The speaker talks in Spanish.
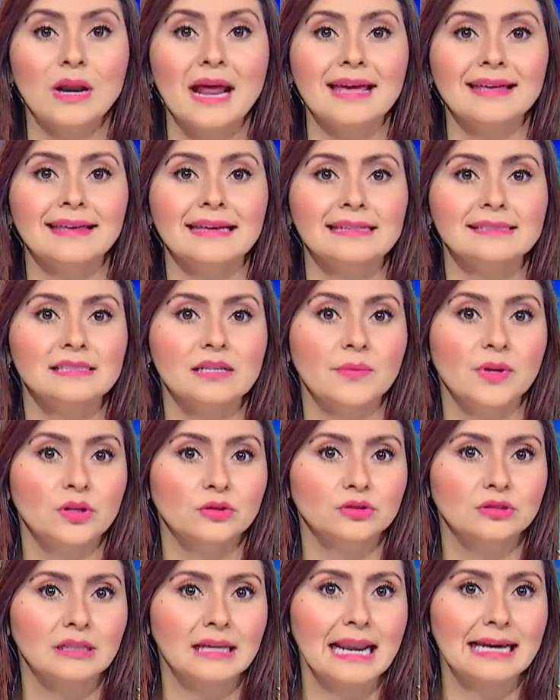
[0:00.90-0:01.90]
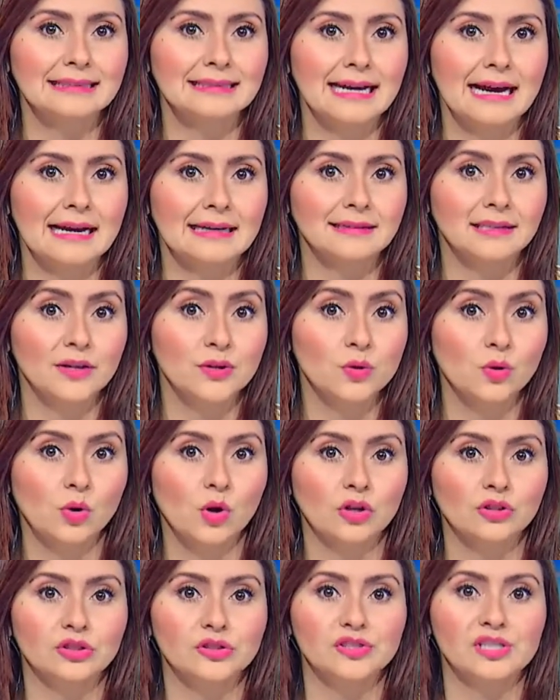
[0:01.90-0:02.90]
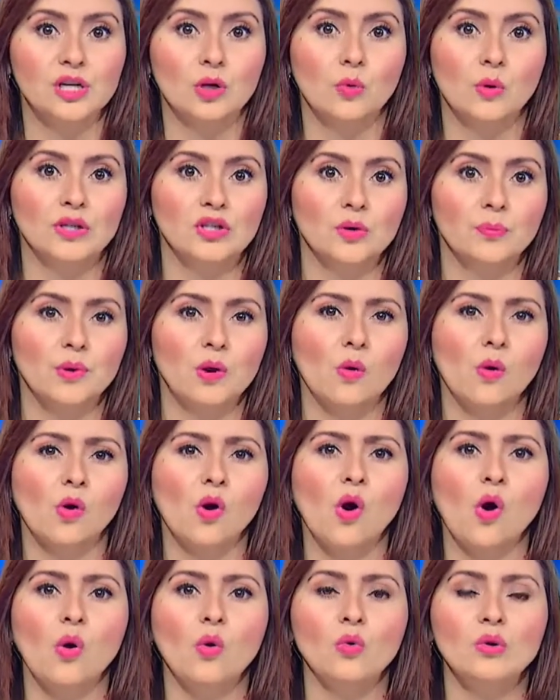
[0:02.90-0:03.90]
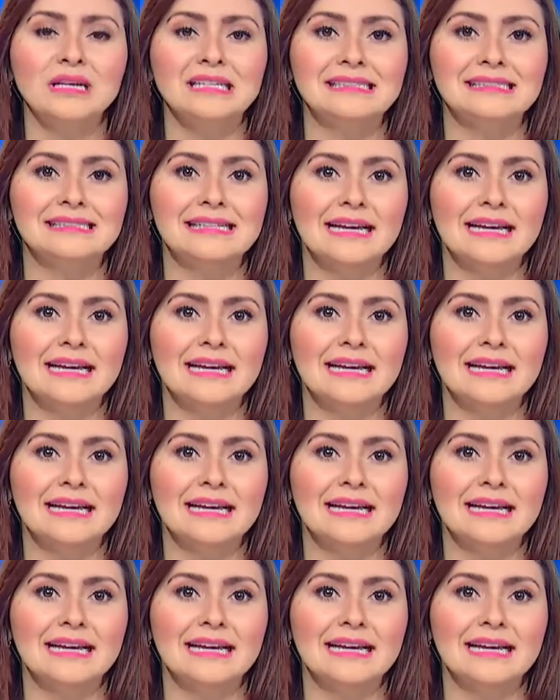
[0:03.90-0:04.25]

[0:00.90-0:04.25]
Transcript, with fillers: Una y 15 minutos de la tarde y un cortocircuito provocó un